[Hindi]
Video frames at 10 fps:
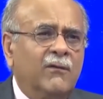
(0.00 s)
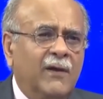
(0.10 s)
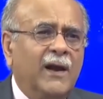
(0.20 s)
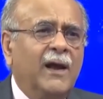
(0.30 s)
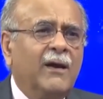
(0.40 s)

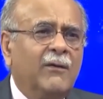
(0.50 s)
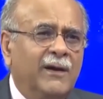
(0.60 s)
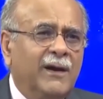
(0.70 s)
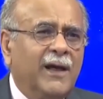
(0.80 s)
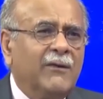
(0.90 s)
फलाना है कोई
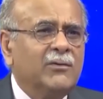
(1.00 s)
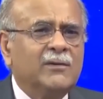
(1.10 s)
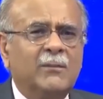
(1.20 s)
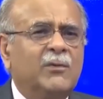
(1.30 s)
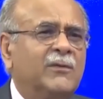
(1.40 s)
ढींगड़ा है वो
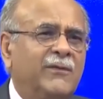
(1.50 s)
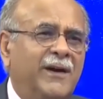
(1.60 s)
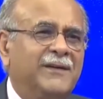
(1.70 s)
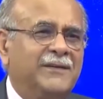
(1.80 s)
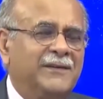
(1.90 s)
तो सबको
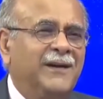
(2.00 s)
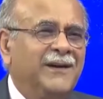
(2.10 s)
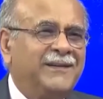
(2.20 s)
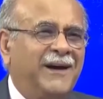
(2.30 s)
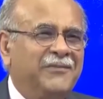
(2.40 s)

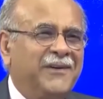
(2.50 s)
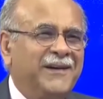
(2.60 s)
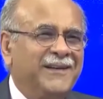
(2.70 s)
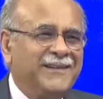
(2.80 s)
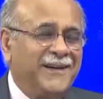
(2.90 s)
साफ
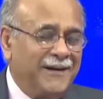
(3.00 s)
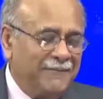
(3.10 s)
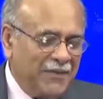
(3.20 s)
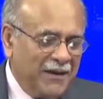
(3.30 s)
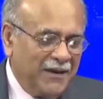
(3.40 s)
करना चाह रहे हैं